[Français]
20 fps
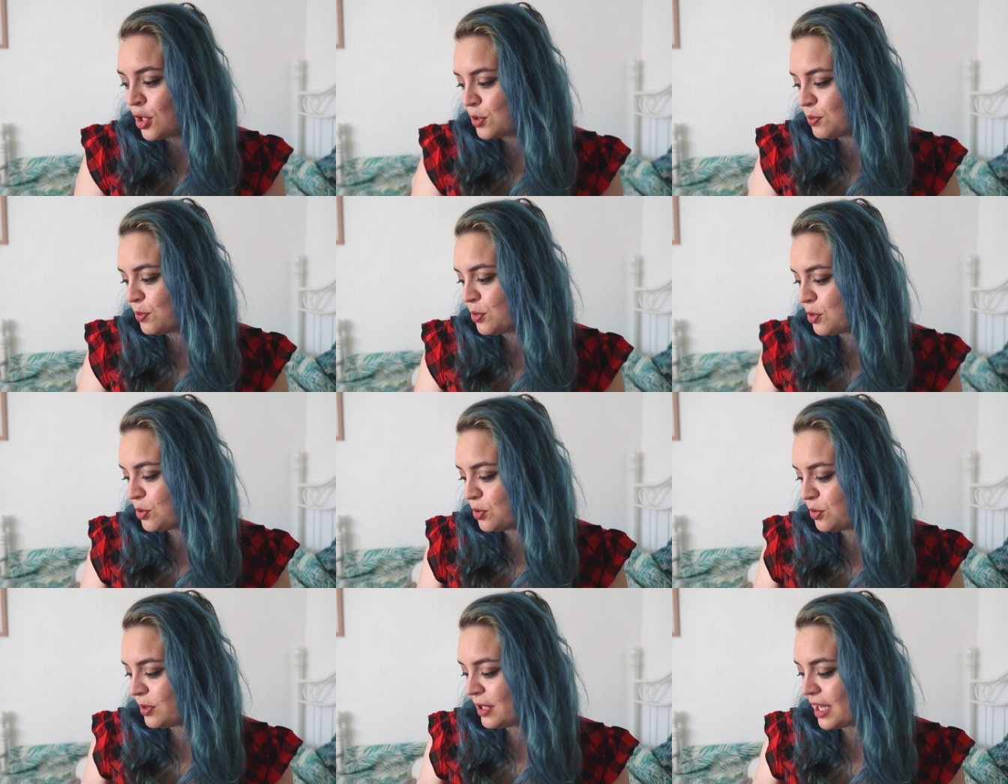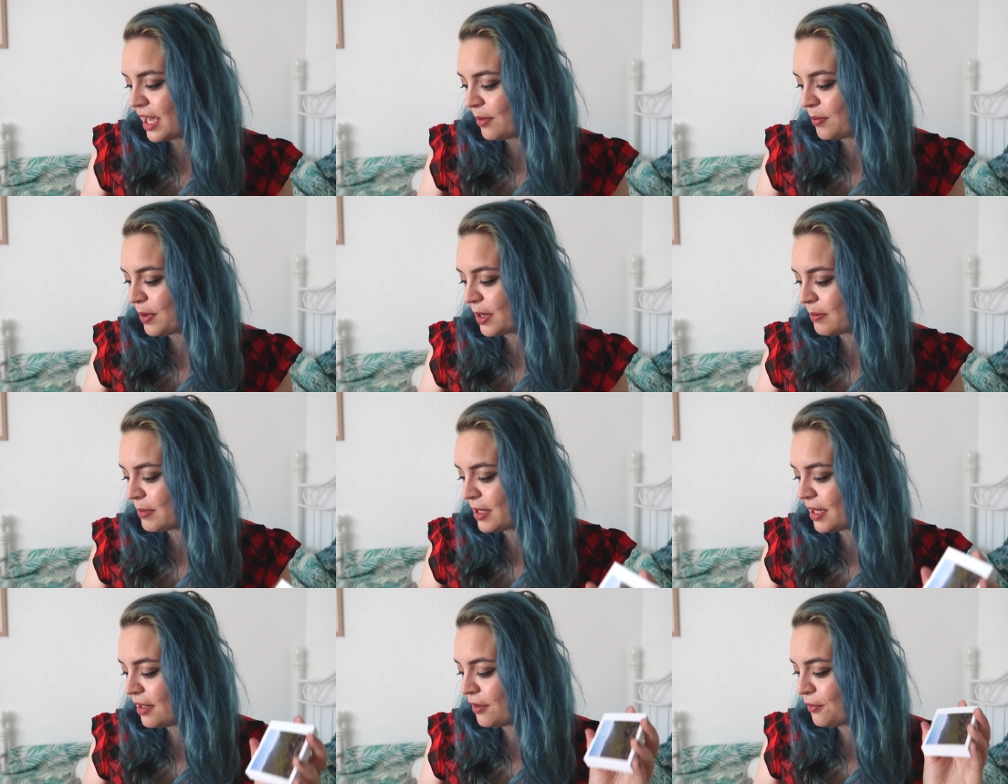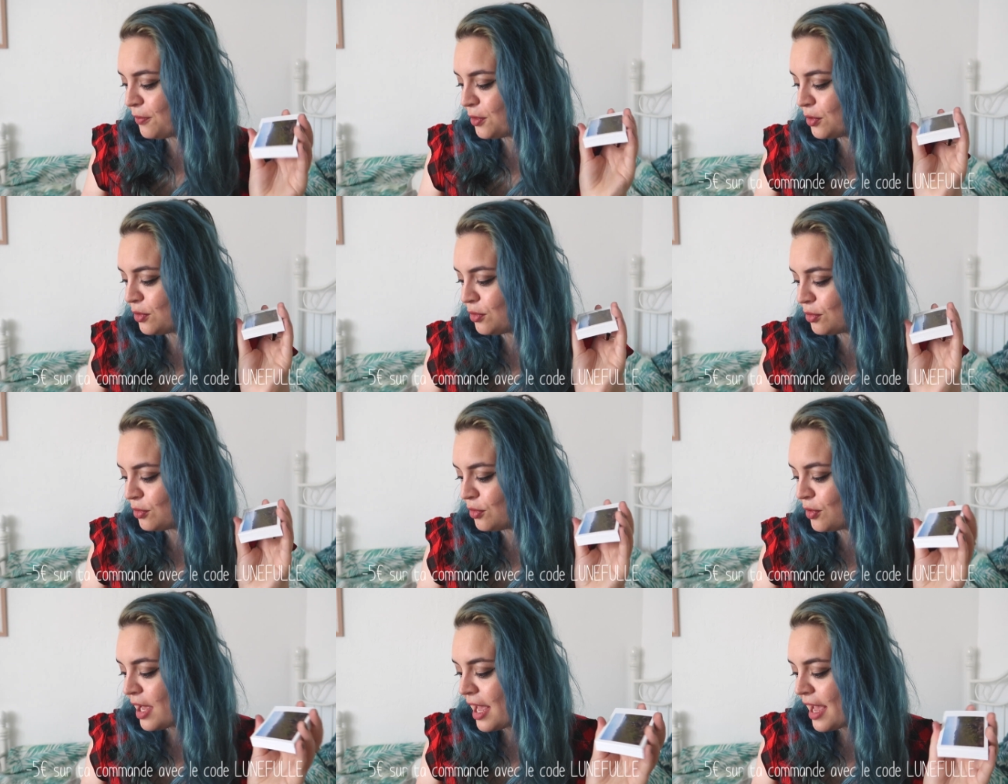Je me suis imprimé des
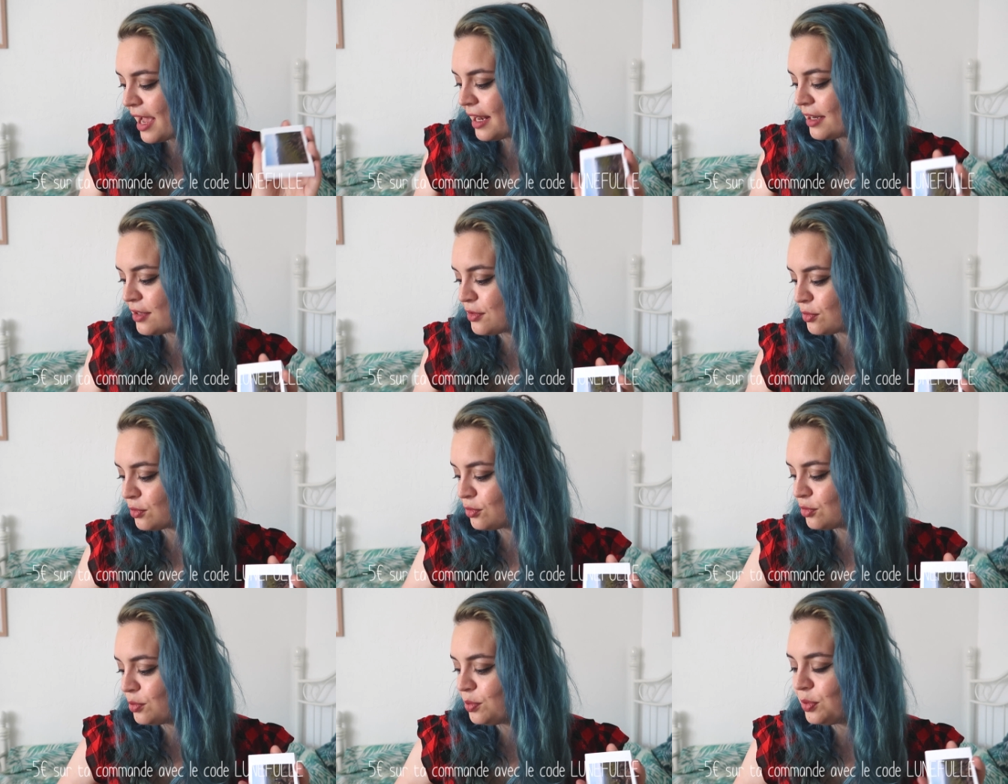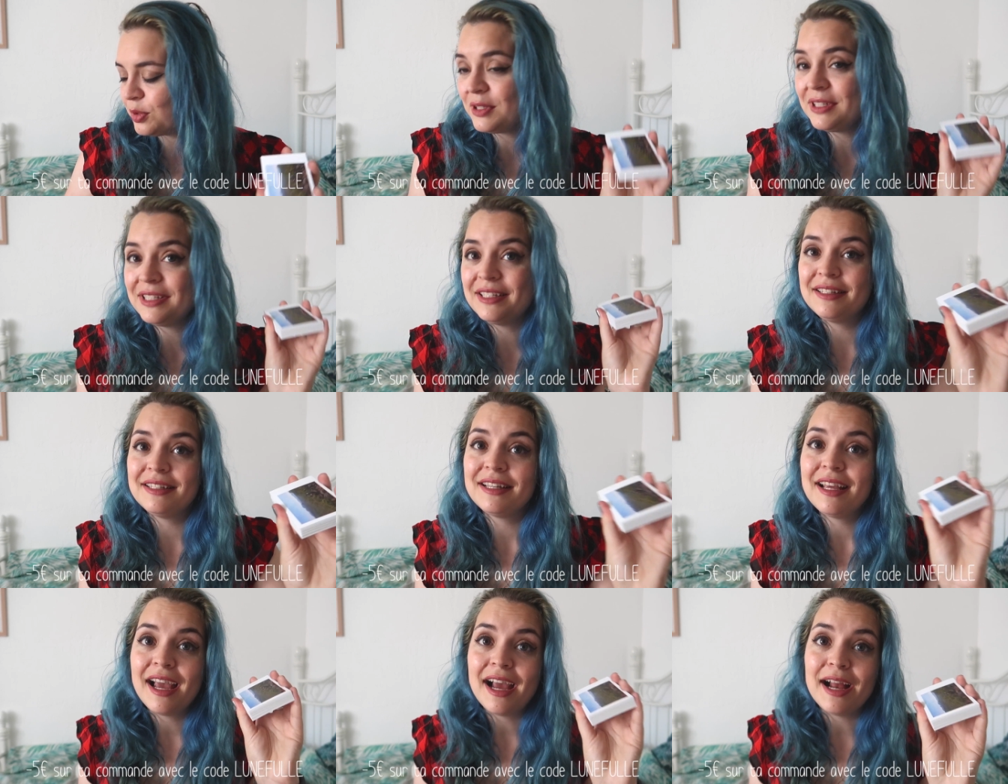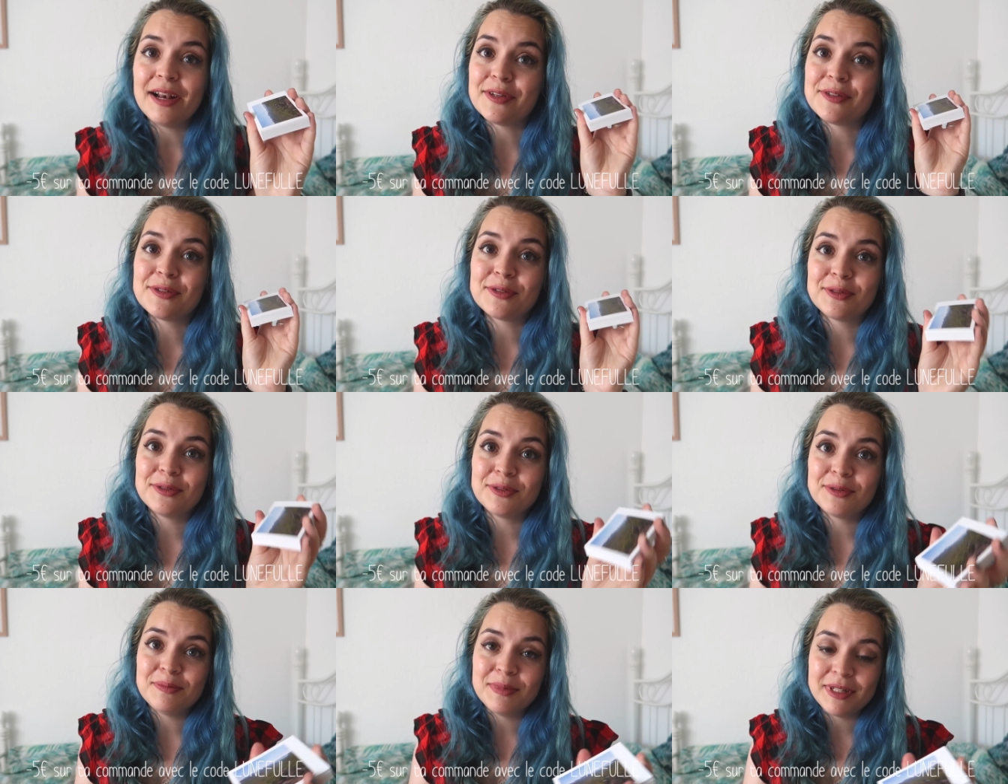photos, elles sont toutes petites, elles
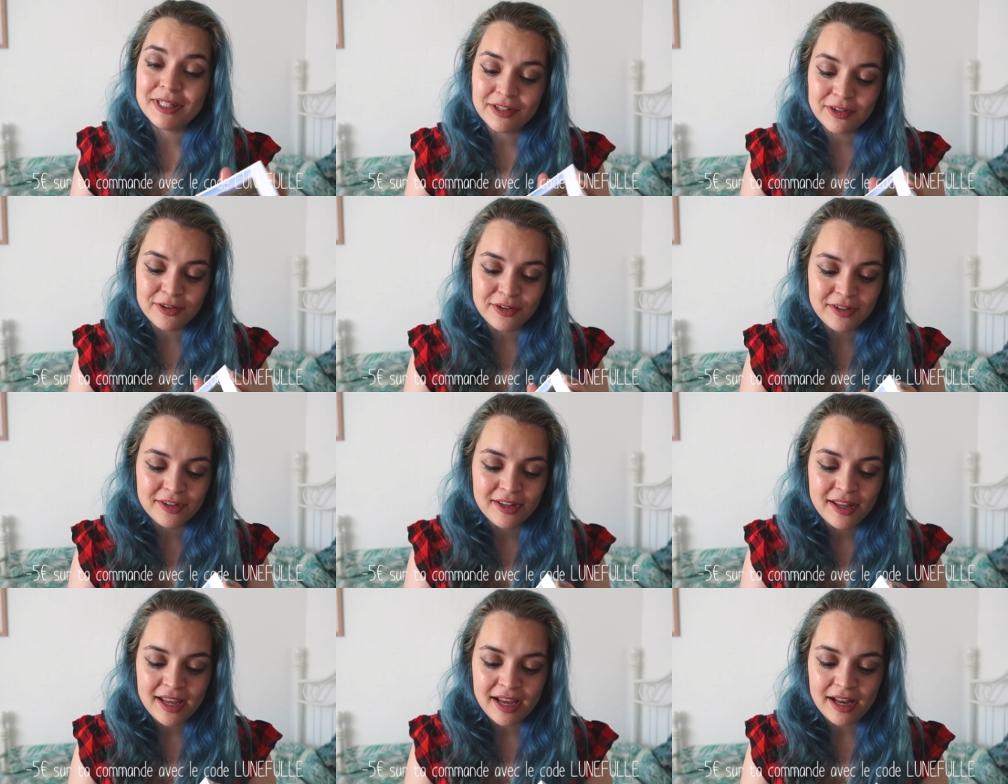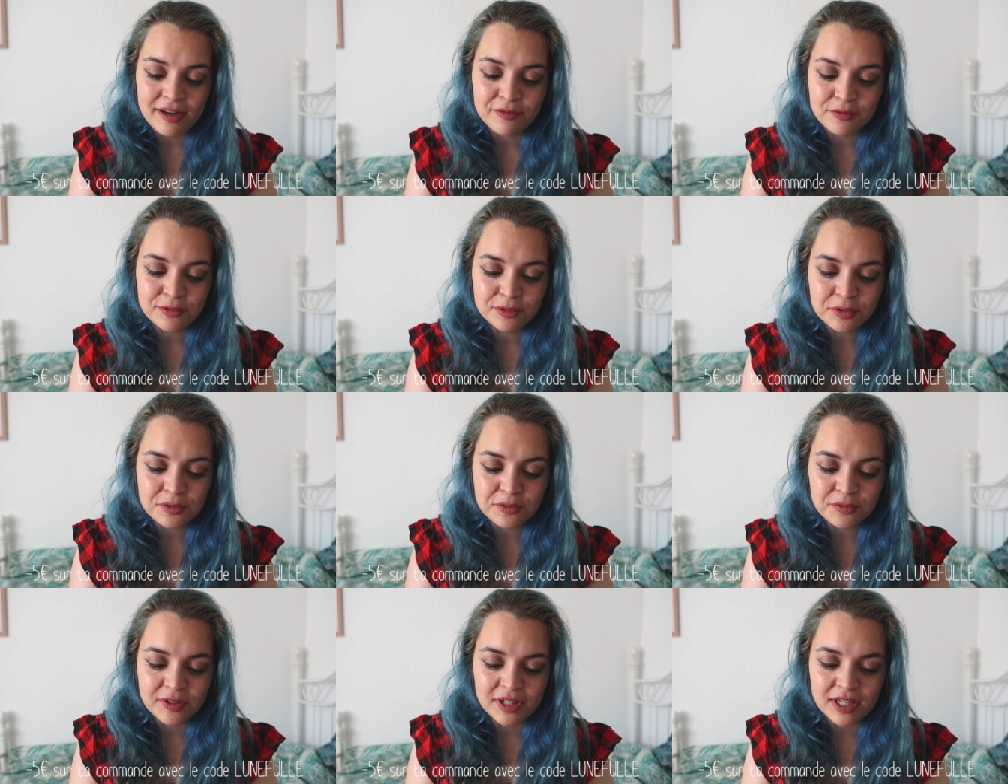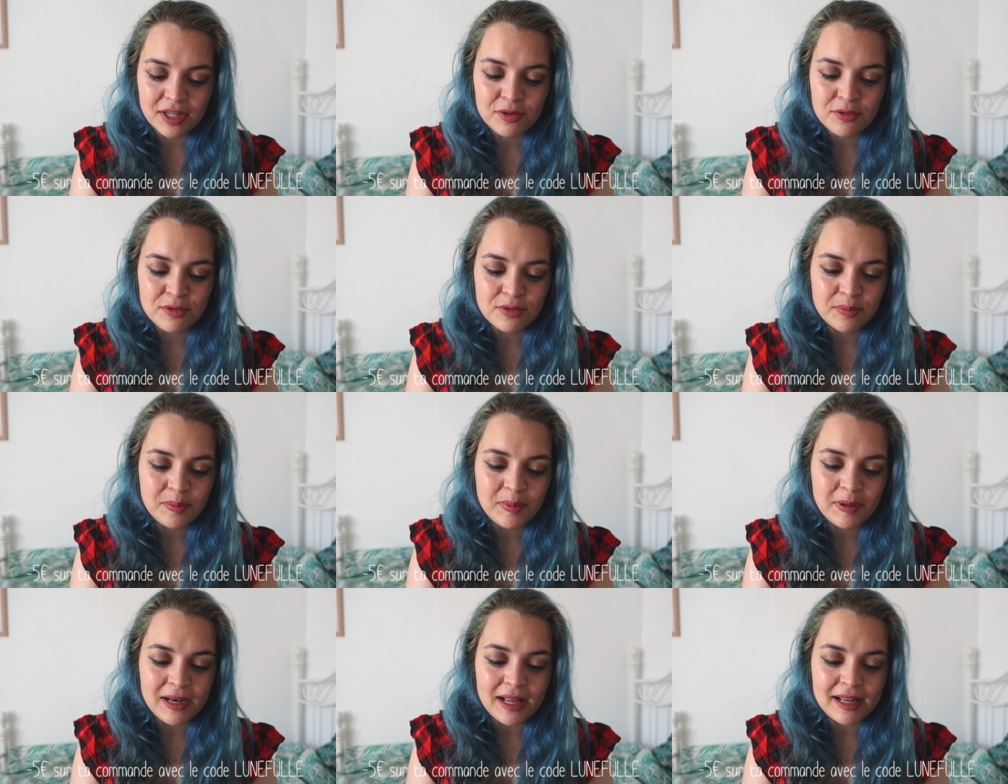sont toutes mignonnes, elles vont trouver
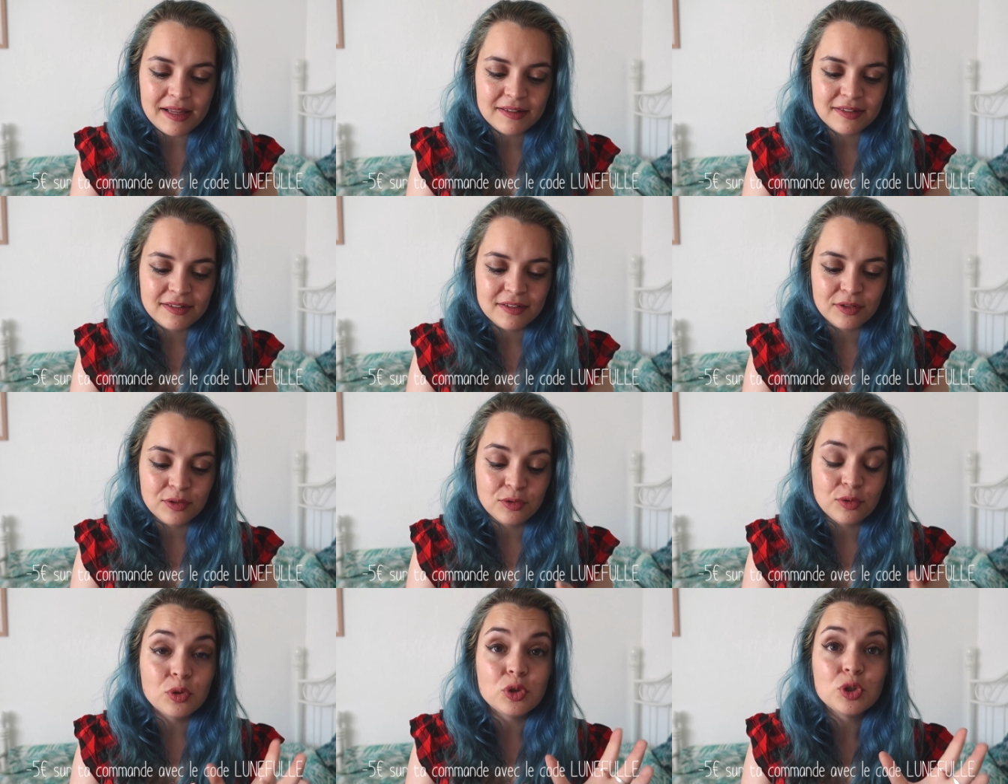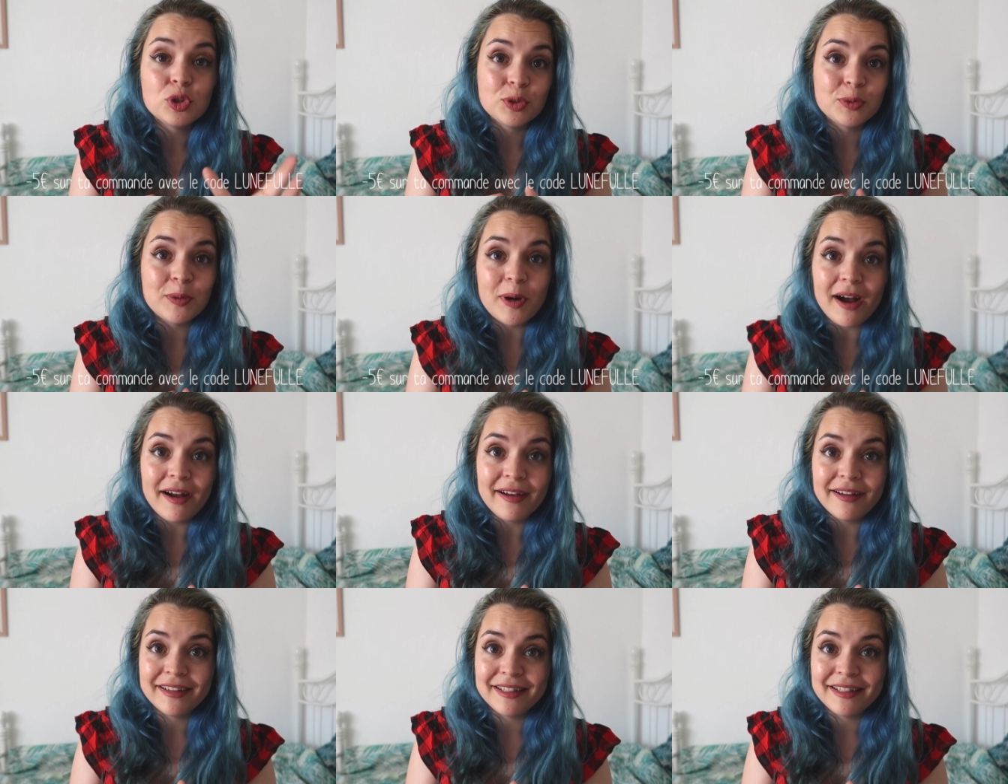une place de choix